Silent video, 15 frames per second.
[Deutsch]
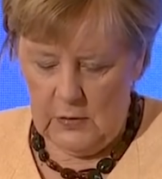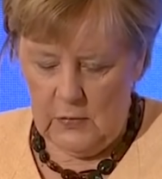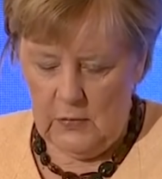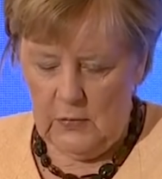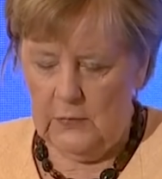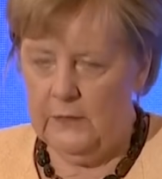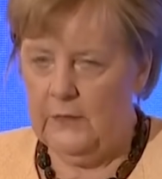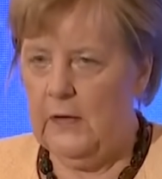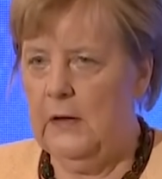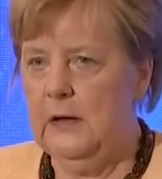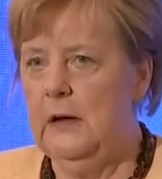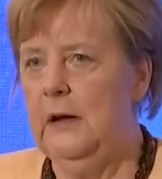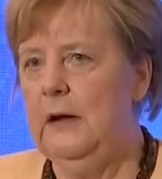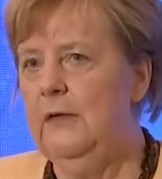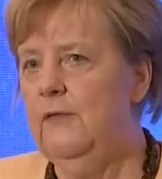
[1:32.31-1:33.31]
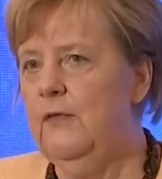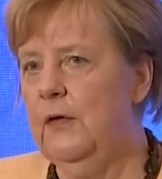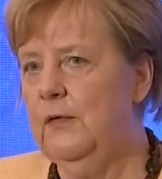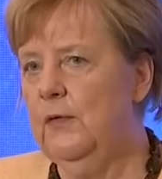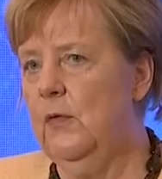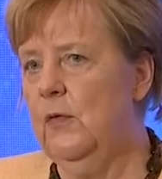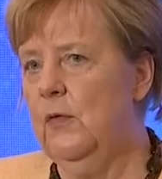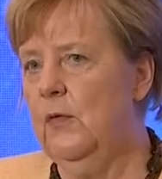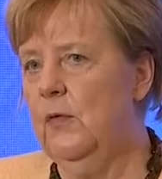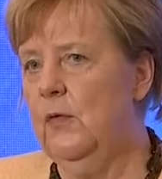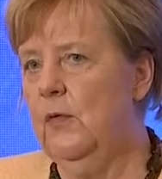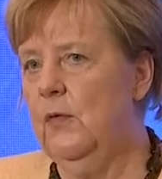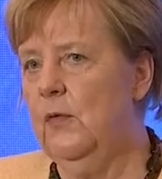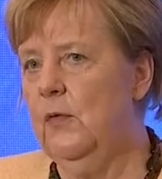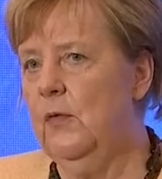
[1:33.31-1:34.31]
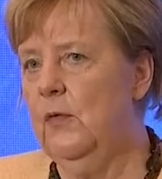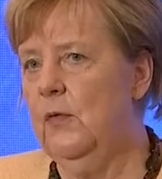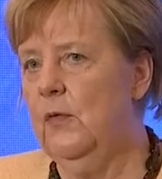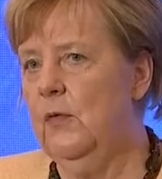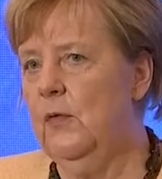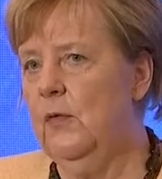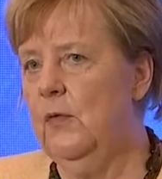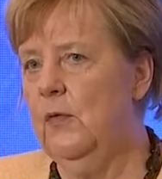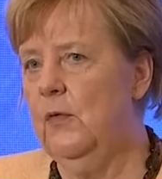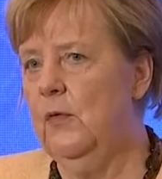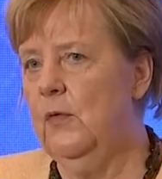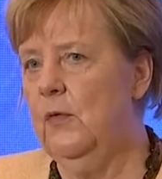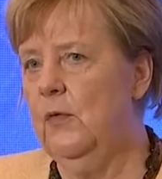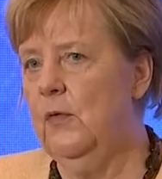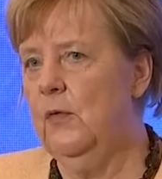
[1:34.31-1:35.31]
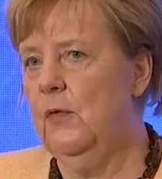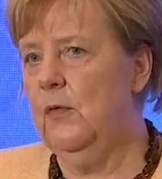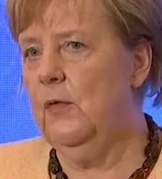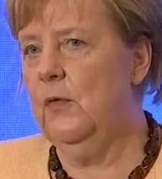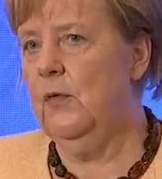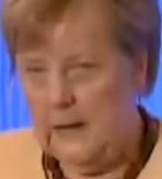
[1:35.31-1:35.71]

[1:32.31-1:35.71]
auch unserer Energieversorgung und vielem anderen mehr.